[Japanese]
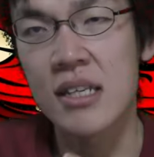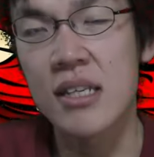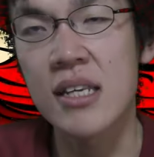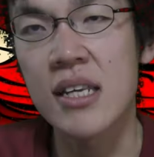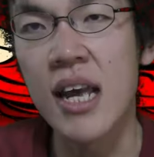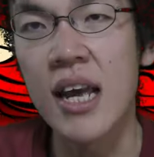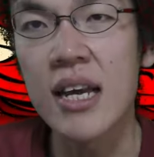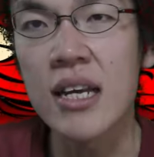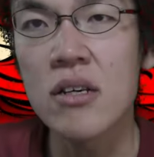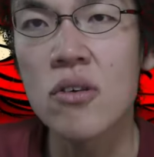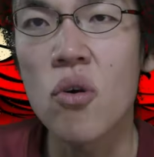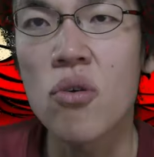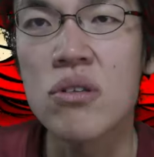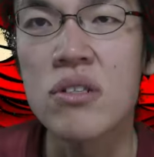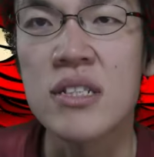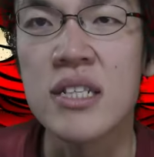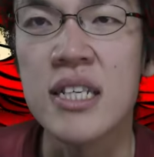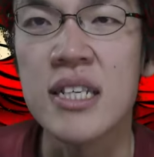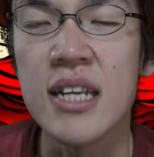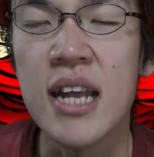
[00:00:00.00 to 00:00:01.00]
建
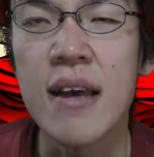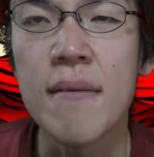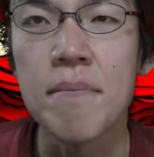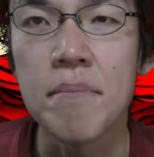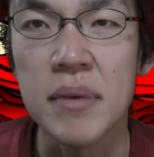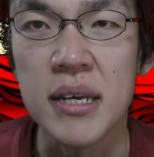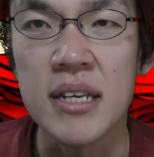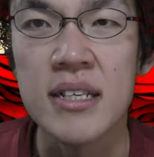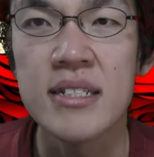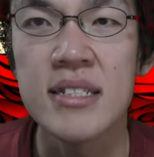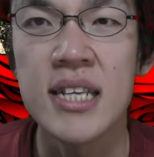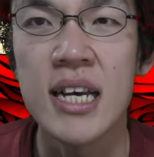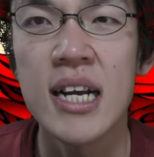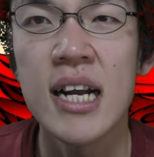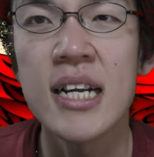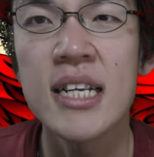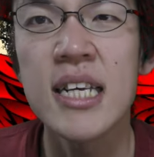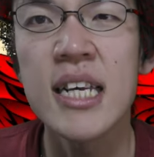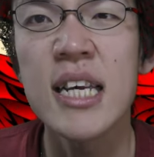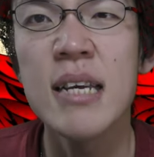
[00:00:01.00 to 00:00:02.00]
国記念日、
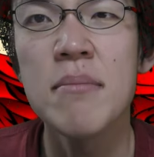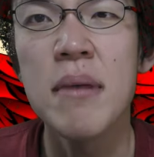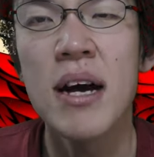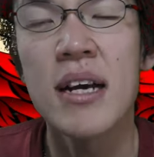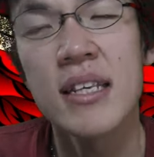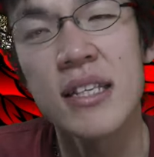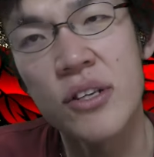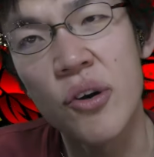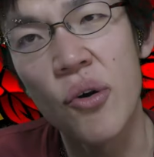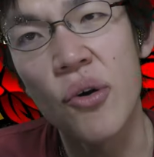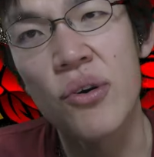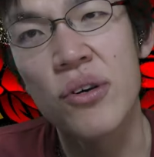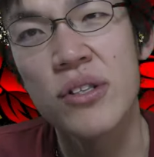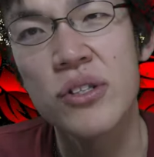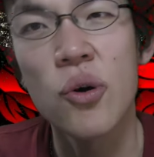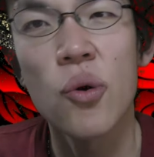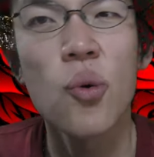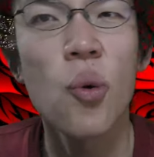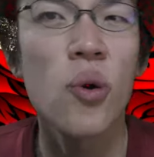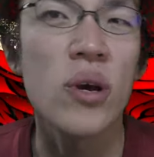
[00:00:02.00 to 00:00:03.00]
サラリーマンよ
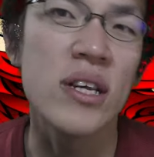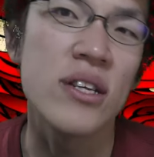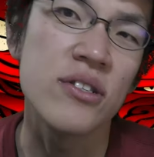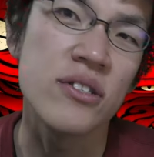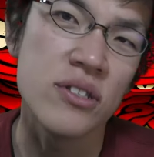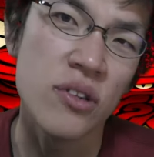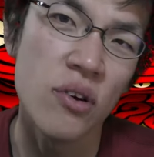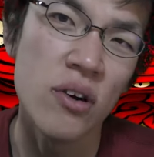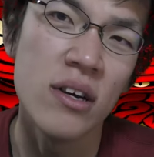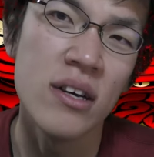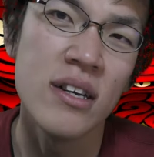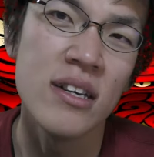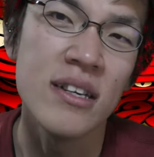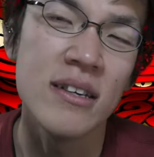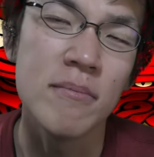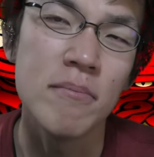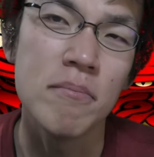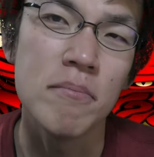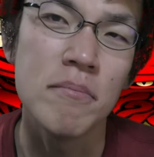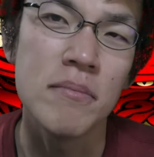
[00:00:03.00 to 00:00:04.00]
どこ行くの、
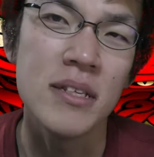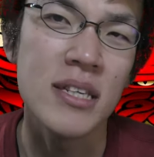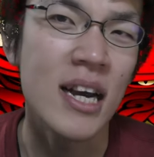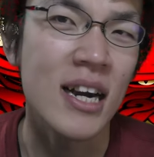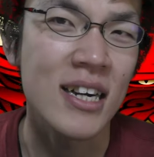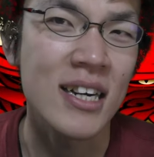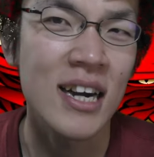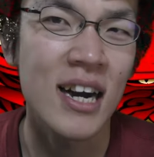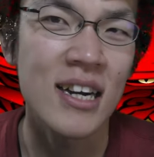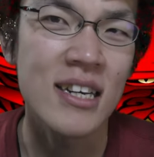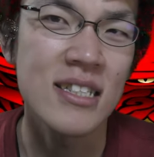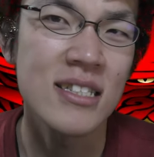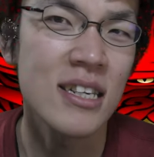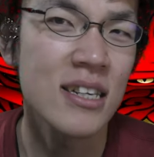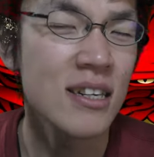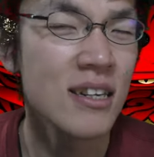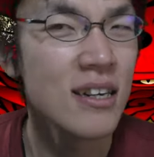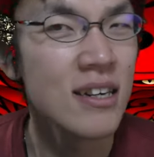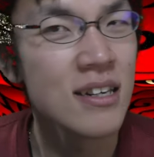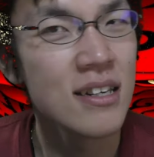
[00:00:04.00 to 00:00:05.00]
いや会
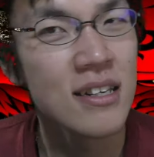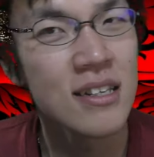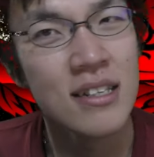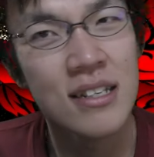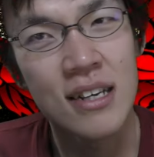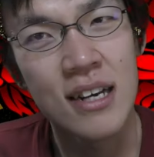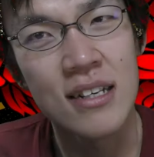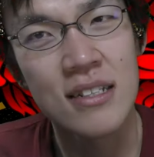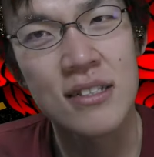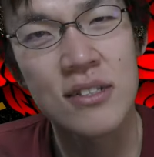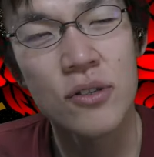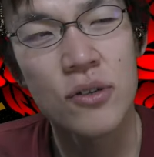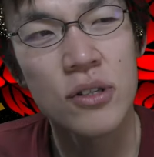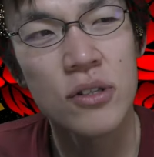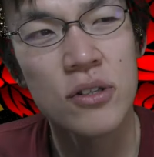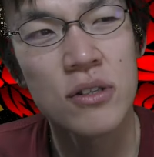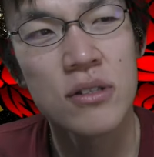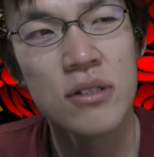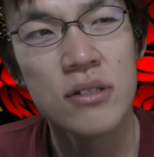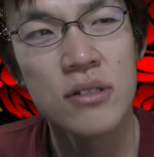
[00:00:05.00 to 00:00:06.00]
社、いやそれ
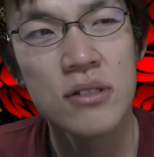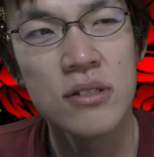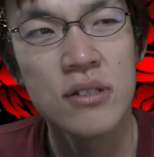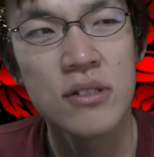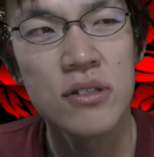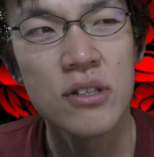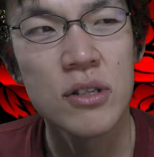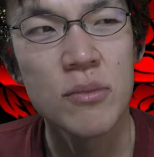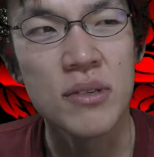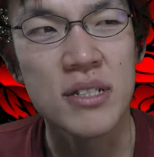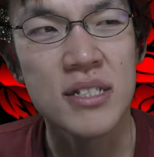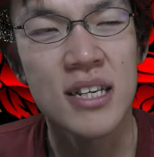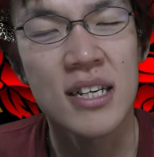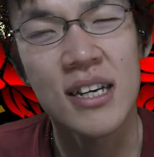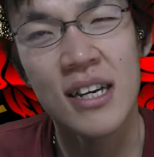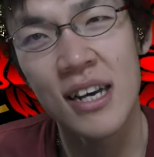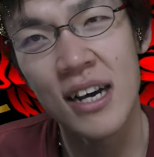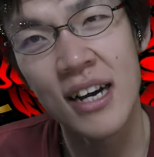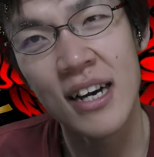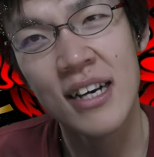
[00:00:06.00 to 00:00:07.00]
とも居
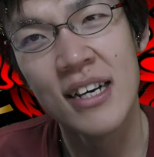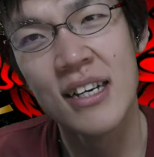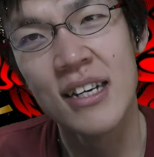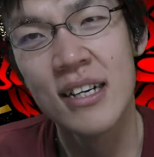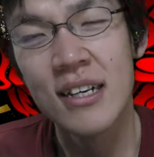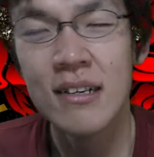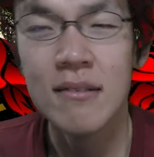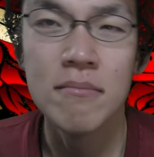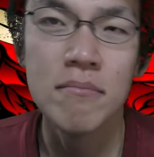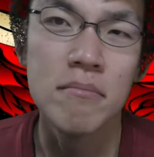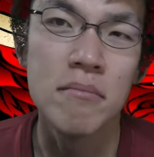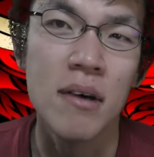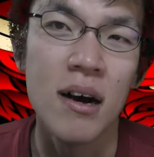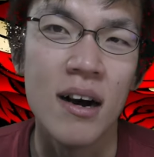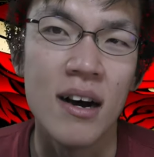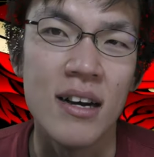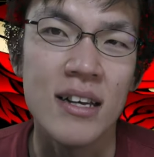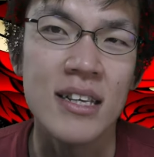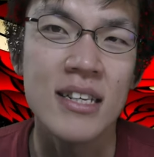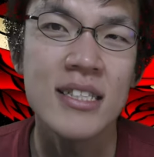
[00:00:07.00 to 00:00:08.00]
酒屋、
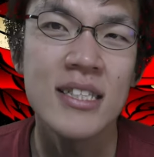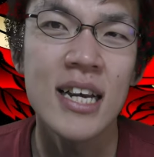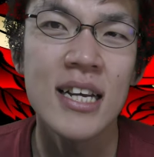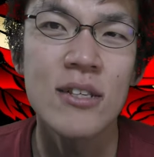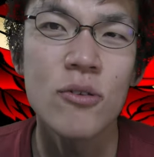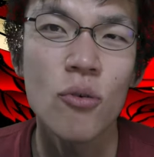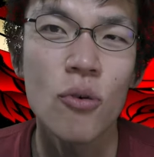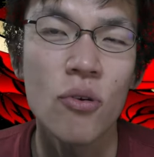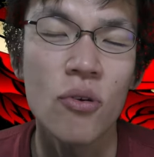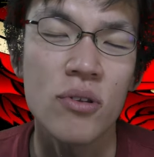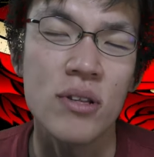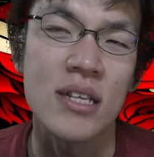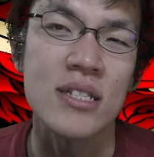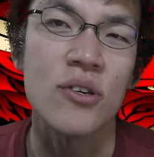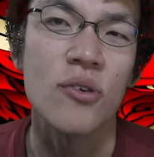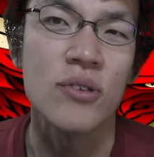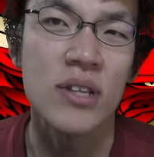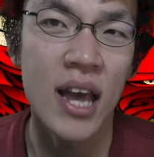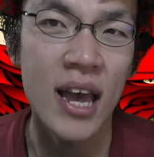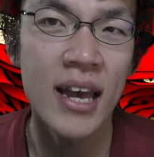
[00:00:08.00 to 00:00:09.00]
まあ行きたいところで
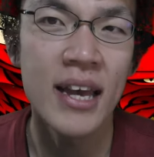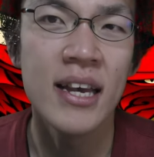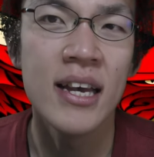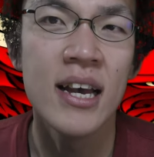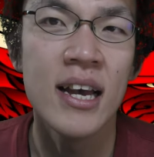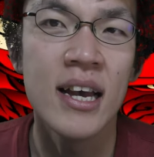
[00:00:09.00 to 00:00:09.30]
しょうね。